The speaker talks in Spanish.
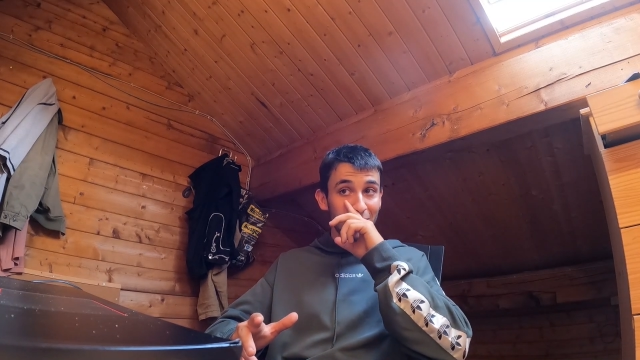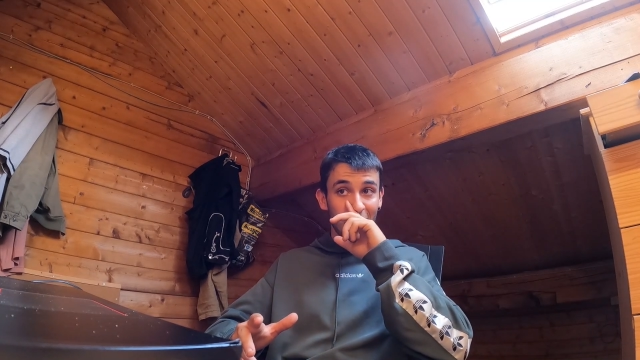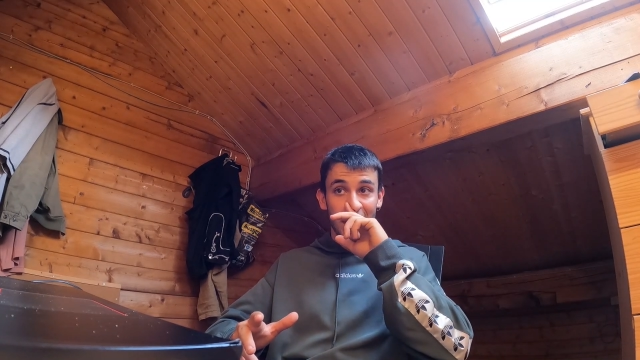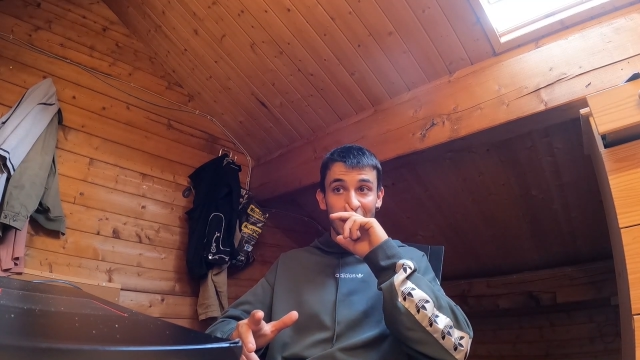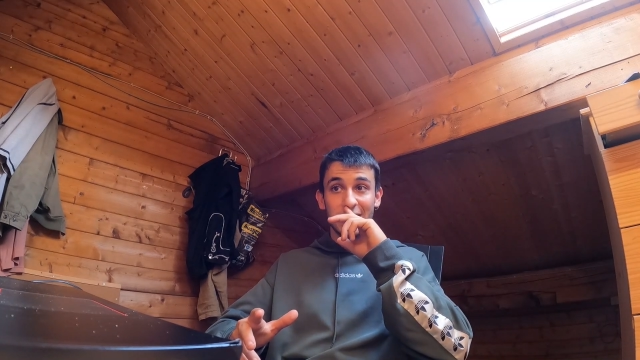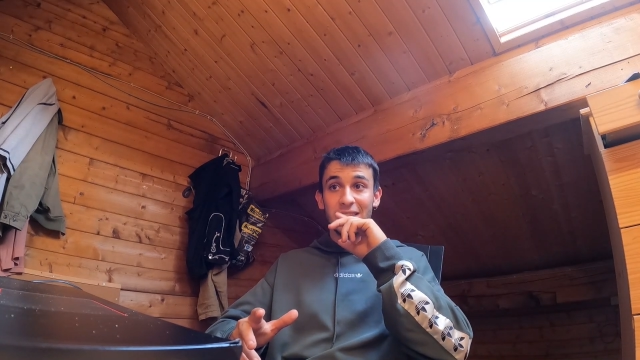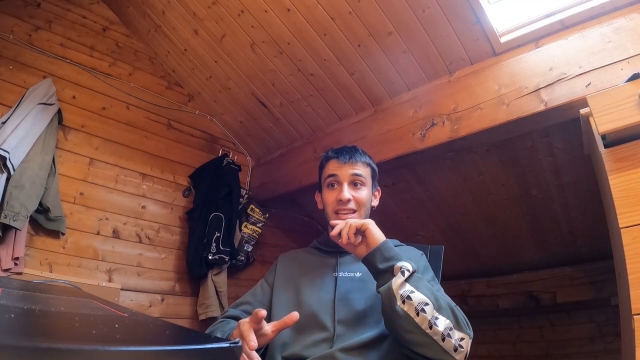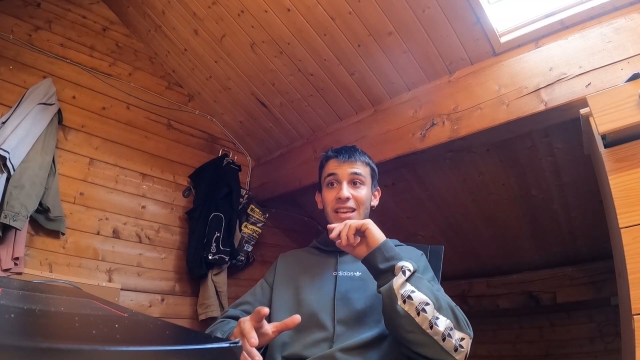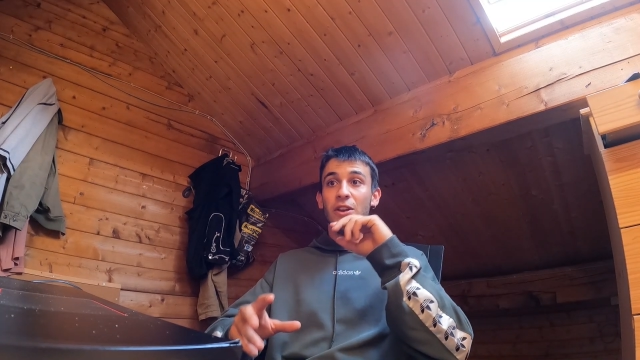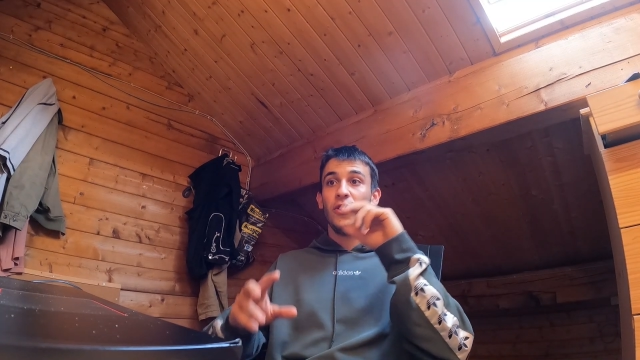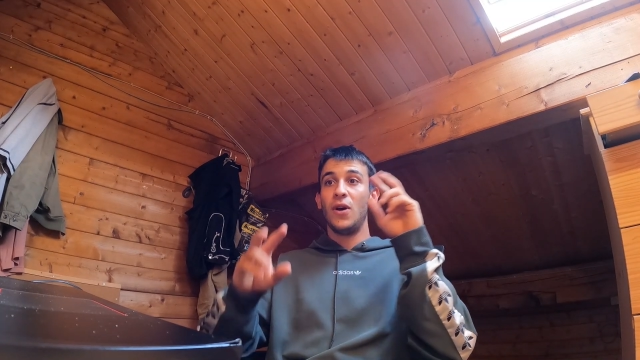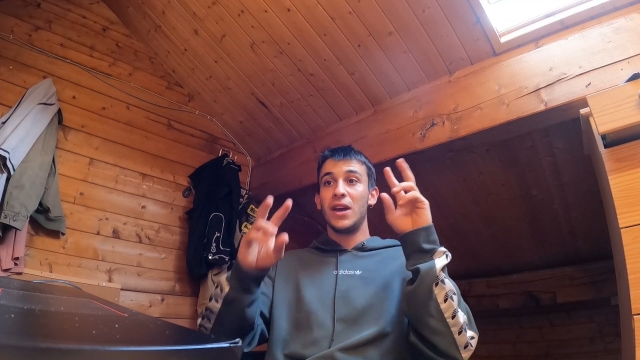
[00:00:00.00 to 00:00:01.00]
entonces
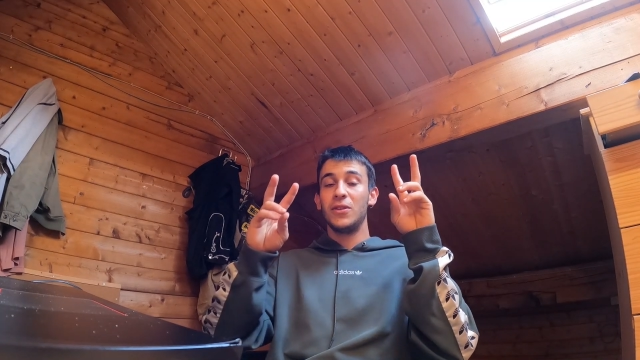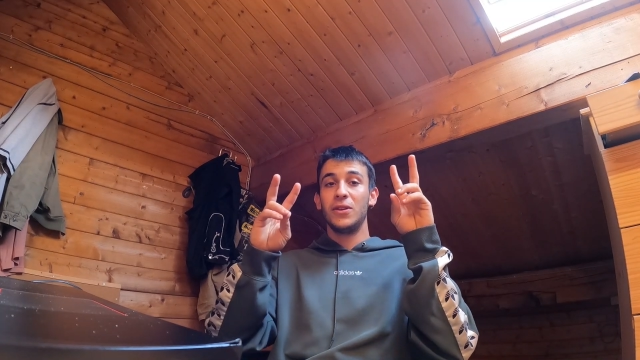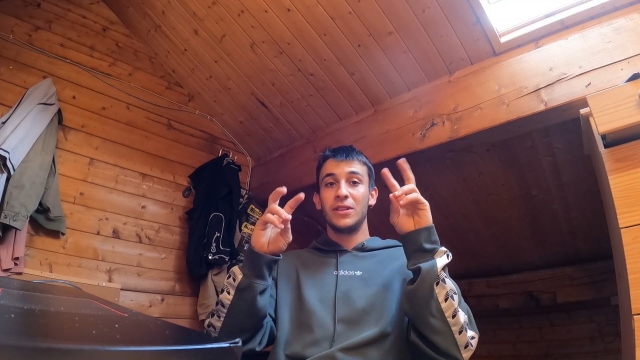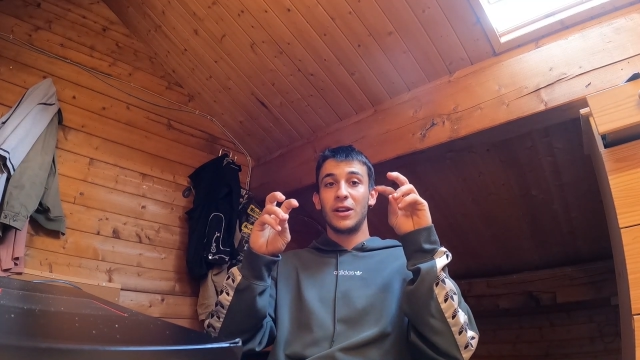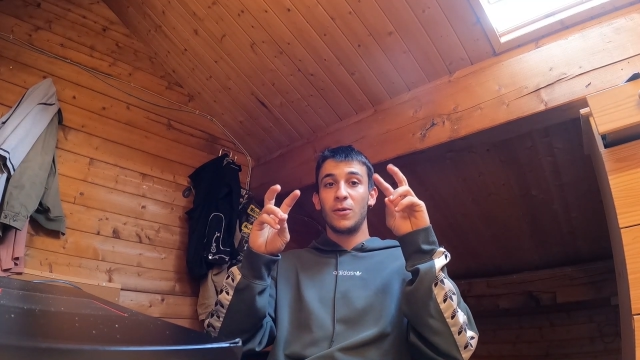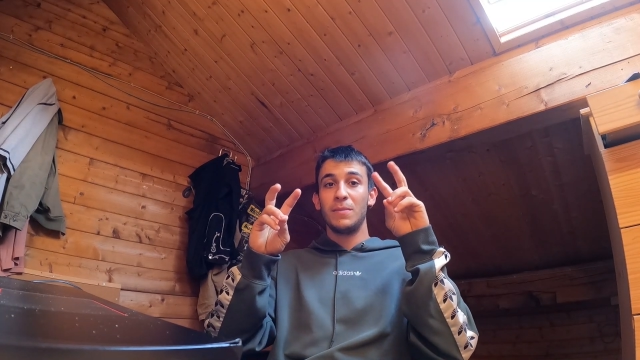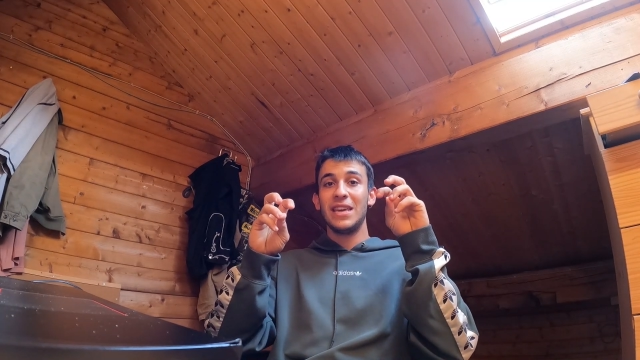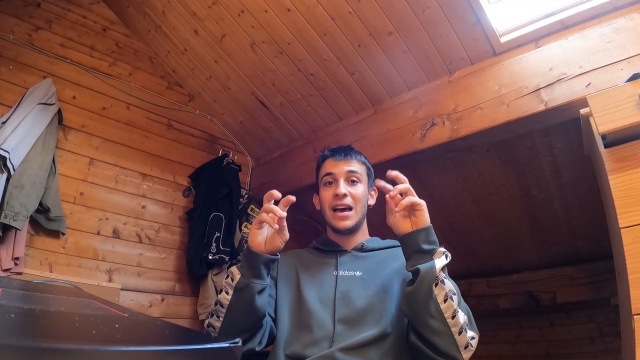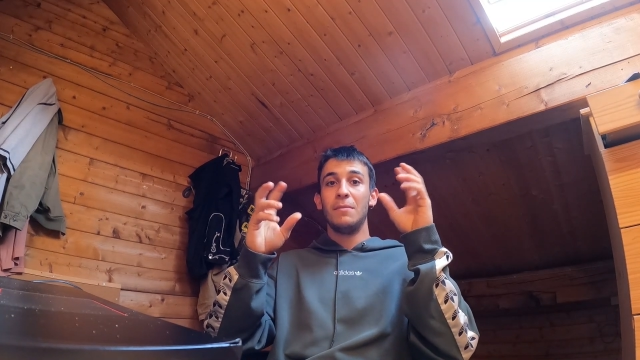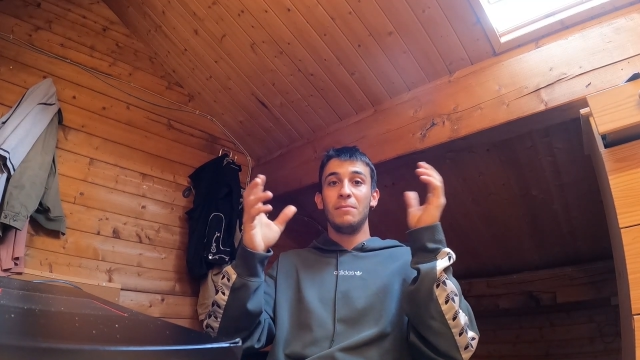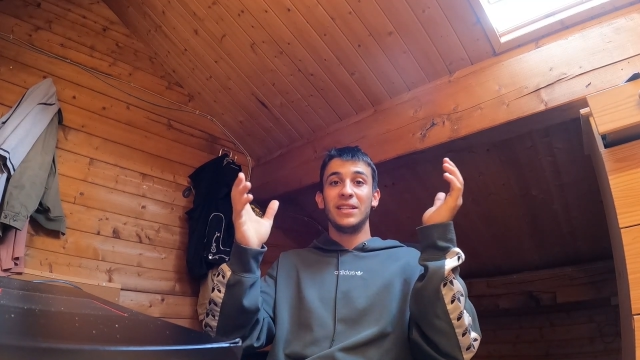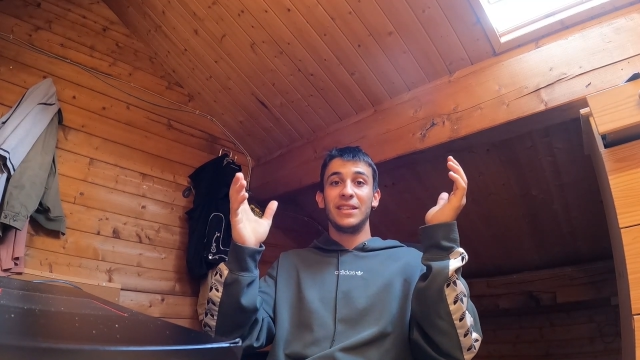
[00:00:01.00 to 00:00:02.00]
nos ha ido, entre
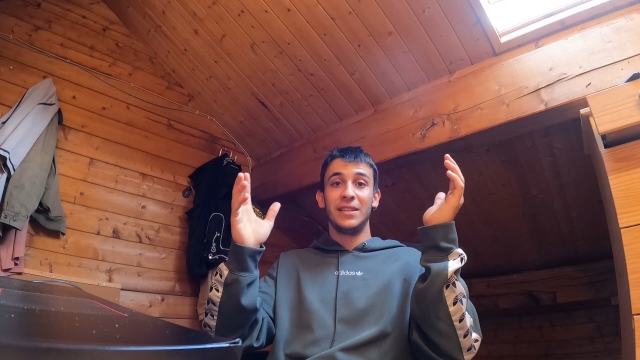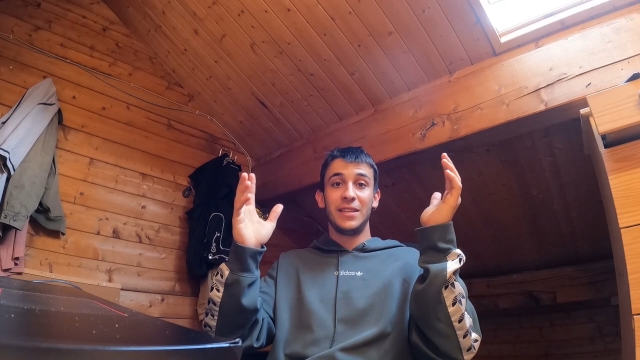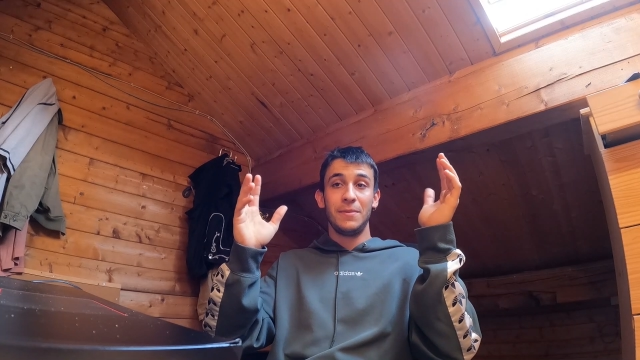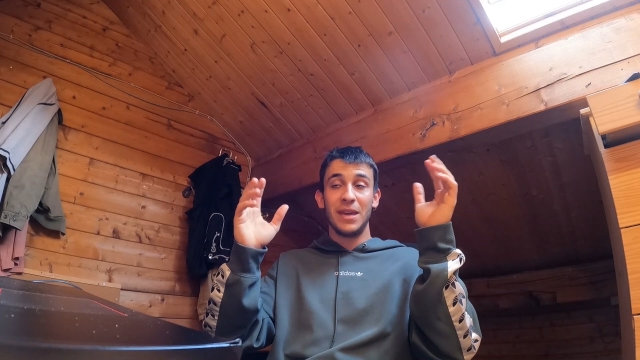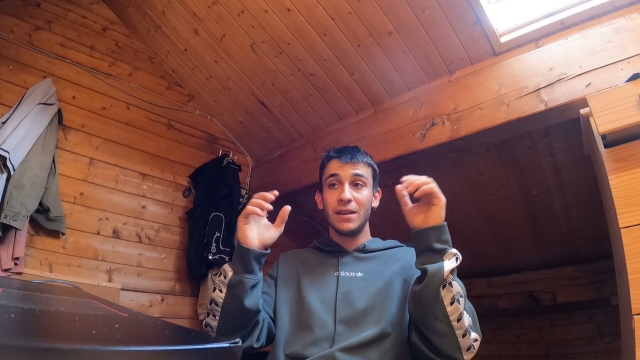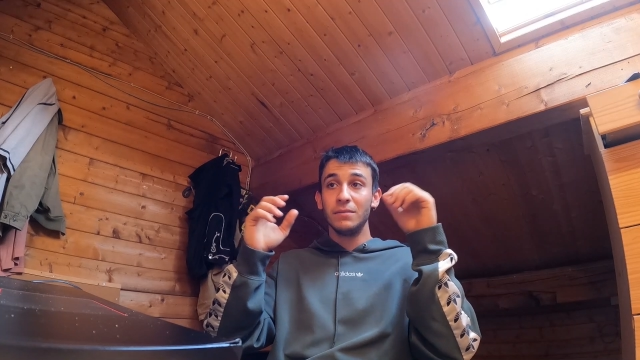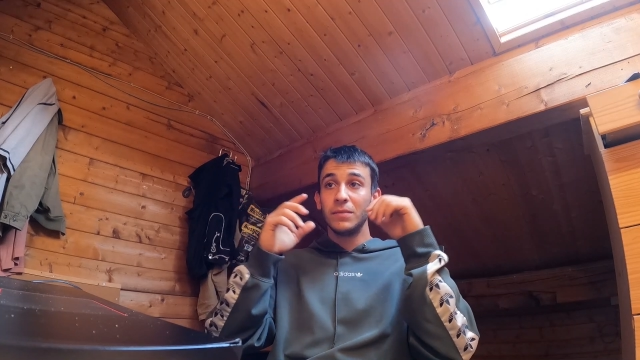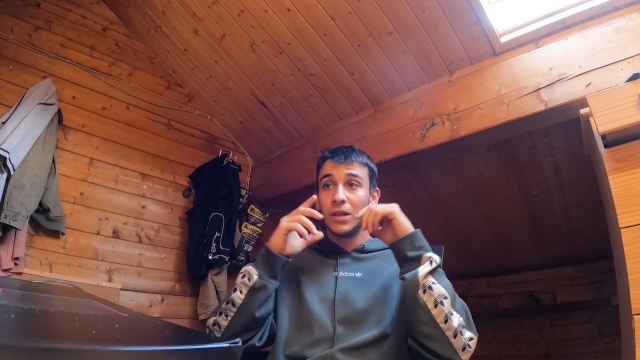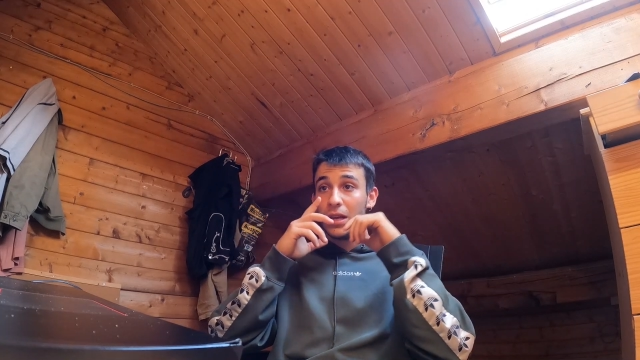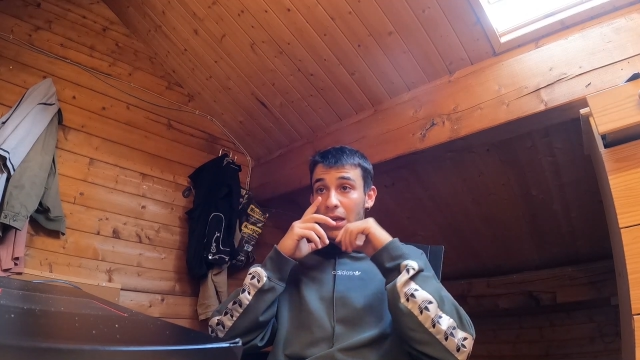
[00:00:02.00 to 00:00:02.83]
comillas, bastante bien